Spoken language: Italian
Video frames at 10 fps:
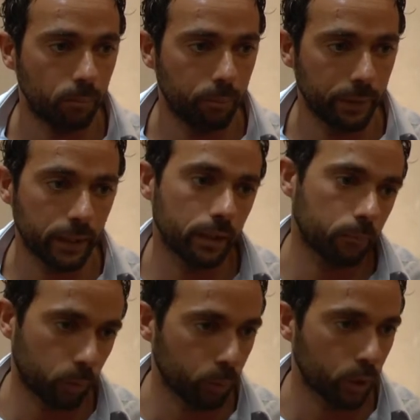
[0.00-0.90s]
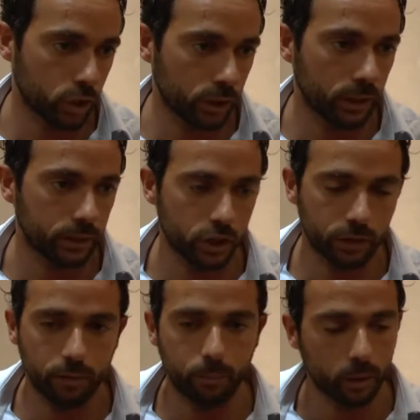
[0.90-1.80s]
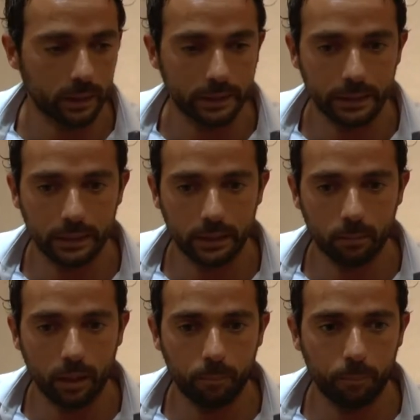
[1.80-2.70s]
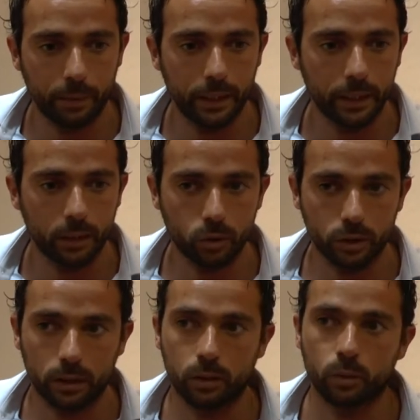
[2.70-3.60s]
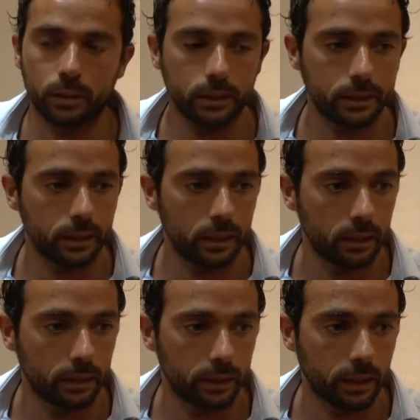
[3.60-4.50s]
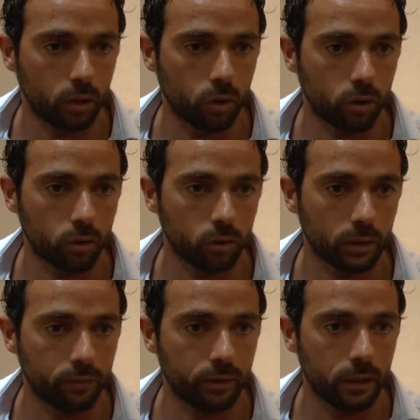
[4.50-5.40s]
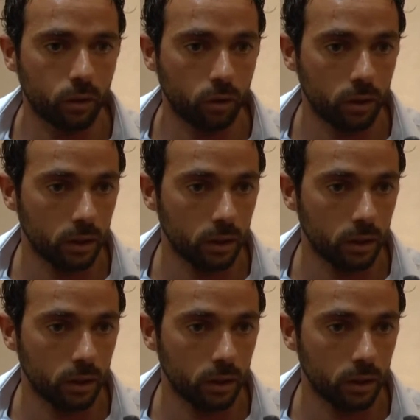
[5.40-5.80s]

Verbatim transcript: per proprio la città di Genova importantissima. Appena è uscita la notizia e l'accordo con Cavallo